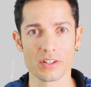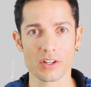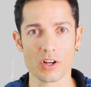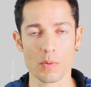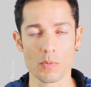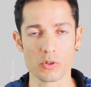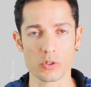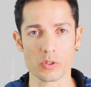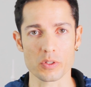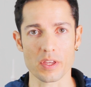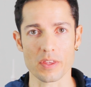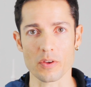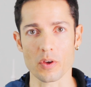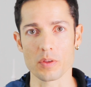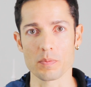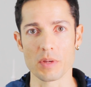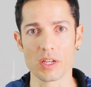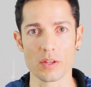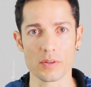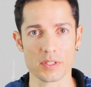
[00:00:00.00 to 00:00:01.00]
como sucedió
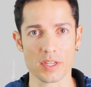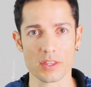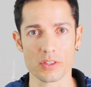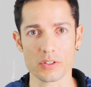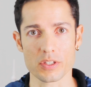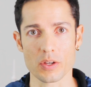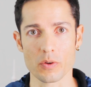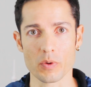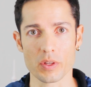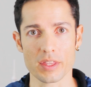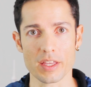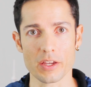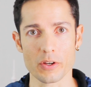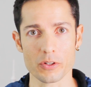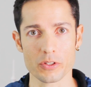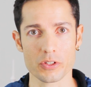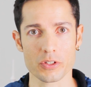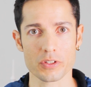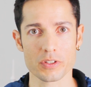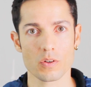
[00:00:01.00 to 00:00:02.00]
en
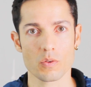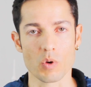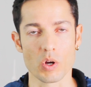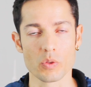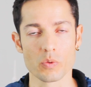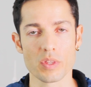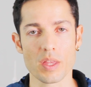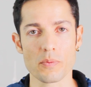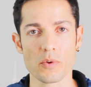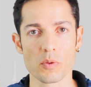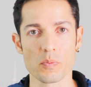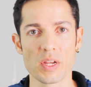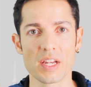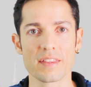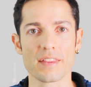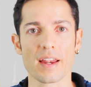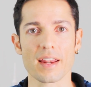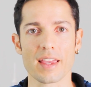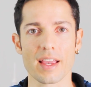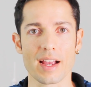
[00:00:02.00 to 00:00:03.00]
1958, cuando un avión
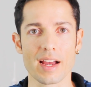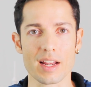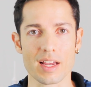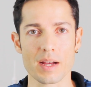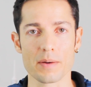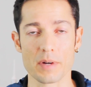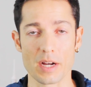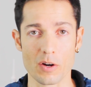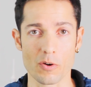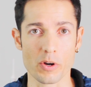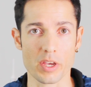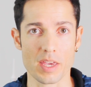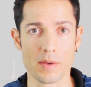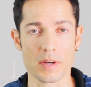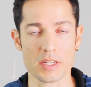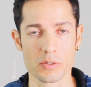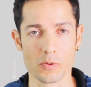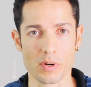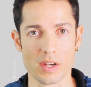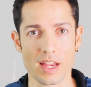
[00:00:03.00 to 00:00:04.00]
militar que cargaba
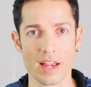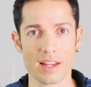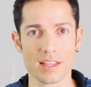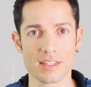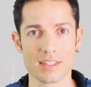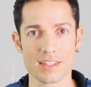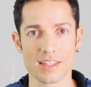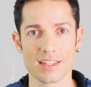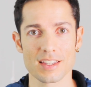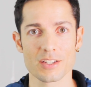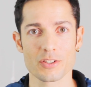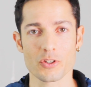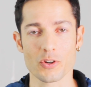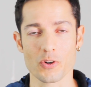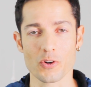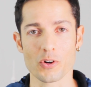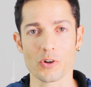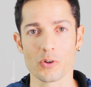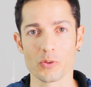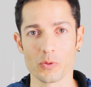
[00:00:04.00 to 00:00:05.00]
ojivas nucleares
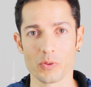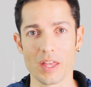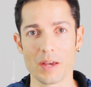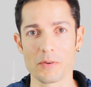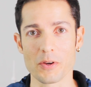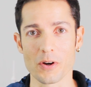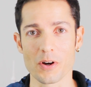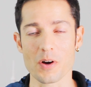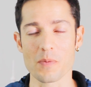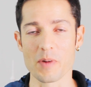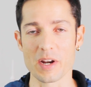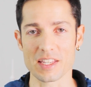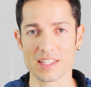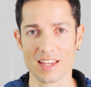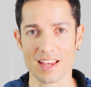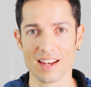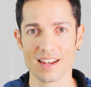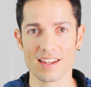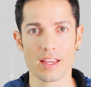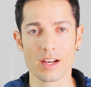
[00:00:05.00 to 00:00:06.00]
chocó con un avión comercial.